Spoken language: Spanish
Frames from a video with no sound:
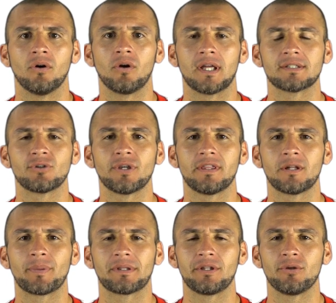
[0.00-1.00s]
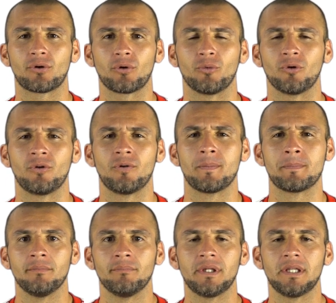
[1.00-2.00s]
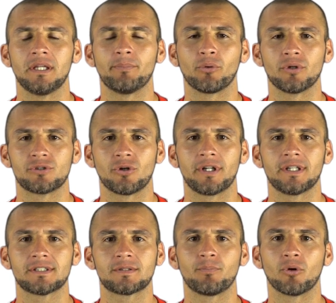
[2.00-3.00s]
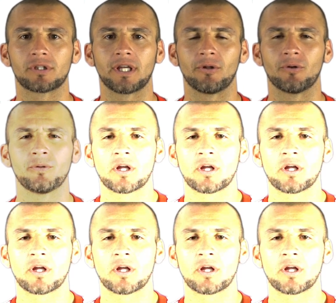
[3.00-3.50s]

Hola, soy Eder Patiño Romo. Mi posición es portero.